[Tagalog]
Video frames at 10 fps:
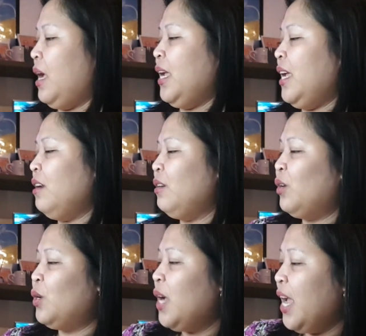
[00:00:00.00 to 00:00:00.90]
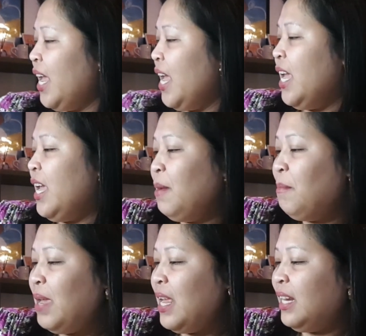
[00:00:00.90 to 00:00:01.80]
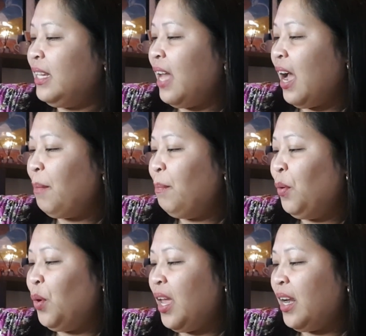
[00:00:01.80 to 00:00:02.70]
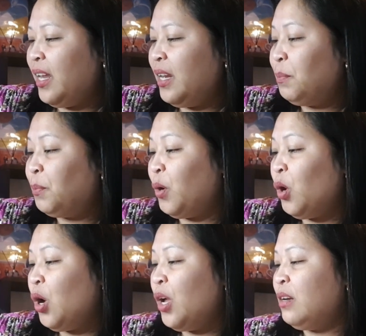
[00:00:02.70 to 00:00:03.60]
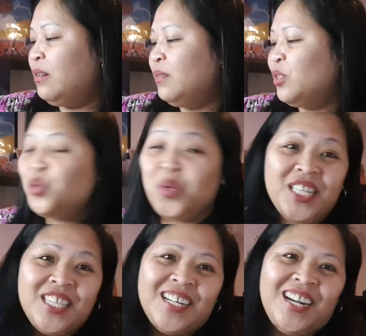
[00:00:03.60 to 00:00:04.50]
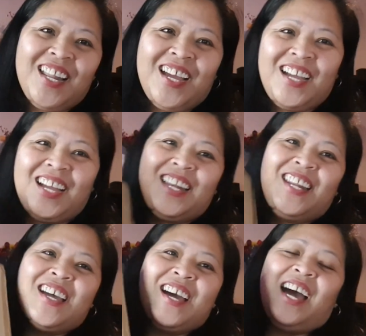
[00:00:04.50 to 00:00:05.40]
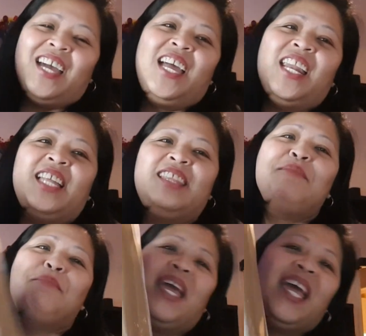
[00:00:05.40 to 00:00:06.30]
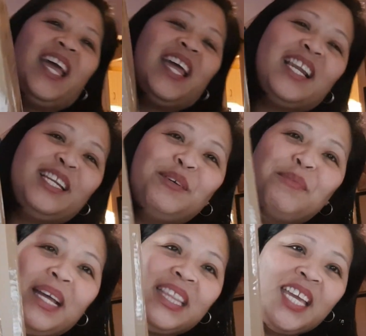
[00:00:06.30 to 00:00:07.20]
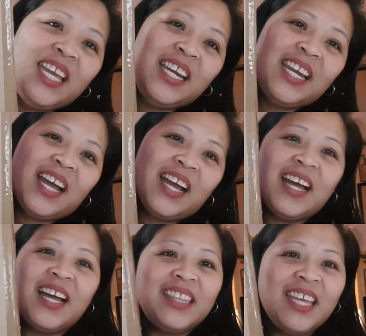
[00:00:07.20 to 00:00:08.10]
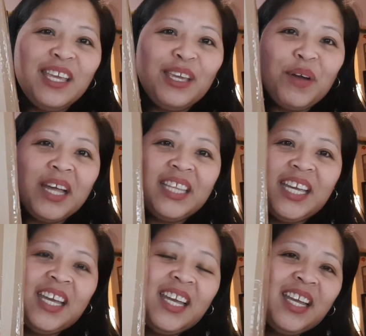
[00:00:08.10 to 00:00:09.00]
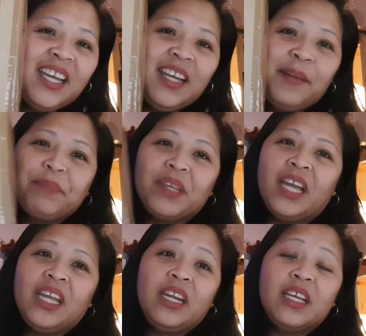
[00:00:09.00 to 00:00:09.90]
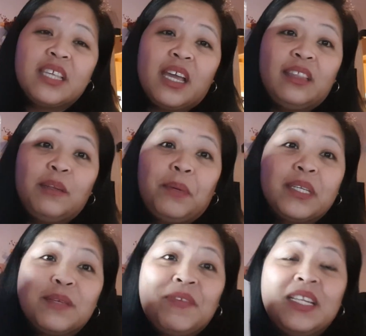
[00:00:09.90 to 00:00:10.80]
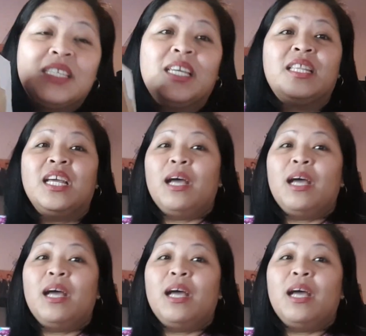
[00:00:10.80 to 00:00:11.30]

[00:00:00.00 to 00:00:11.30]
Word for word: Ayan o, oh, Imelda Bugarin from Switzerland. Ayan, Ate Mel, dumating na. Thank you, Ate. Ayan, excited pa si Vincent.